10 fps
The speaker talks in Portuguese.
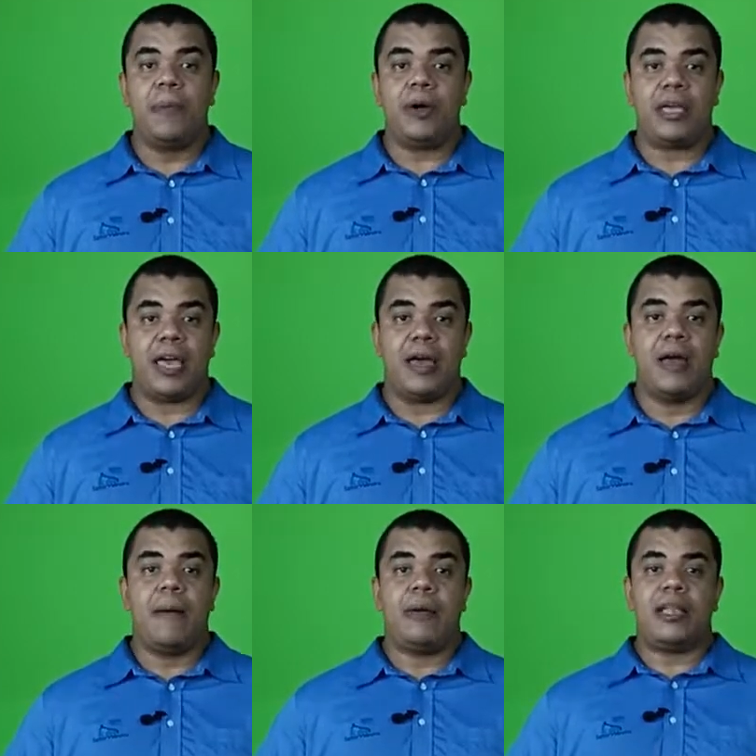Por
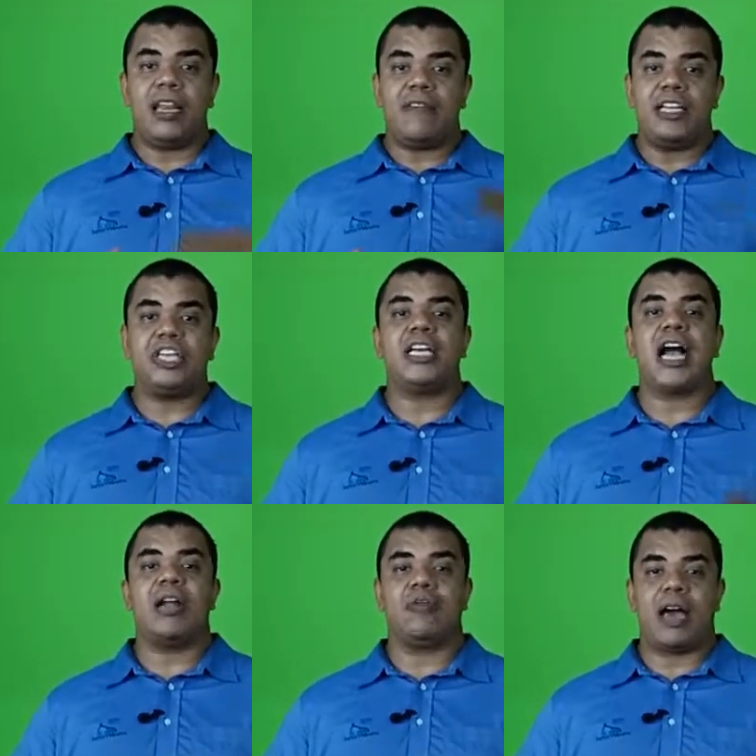quê? Porque ele vai
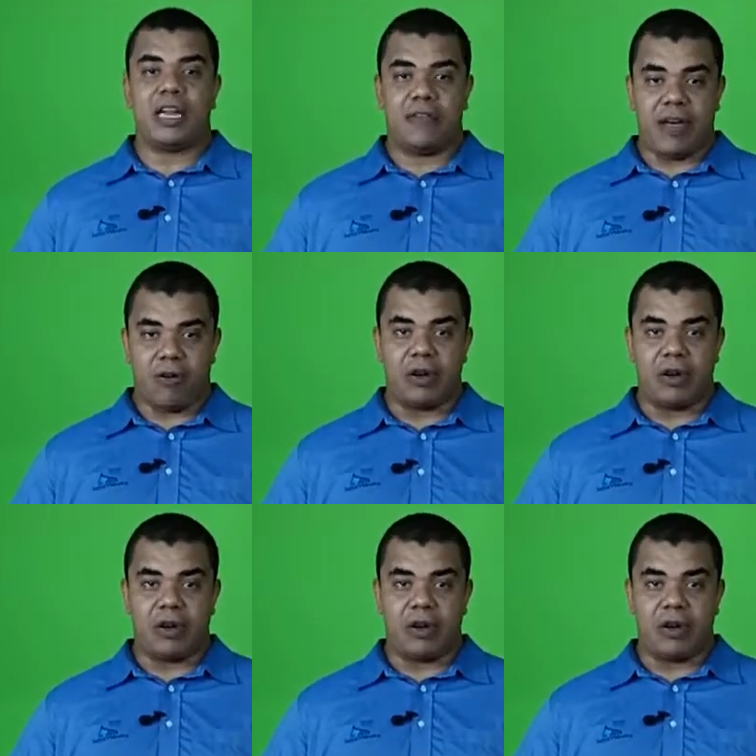chegar no cara que vai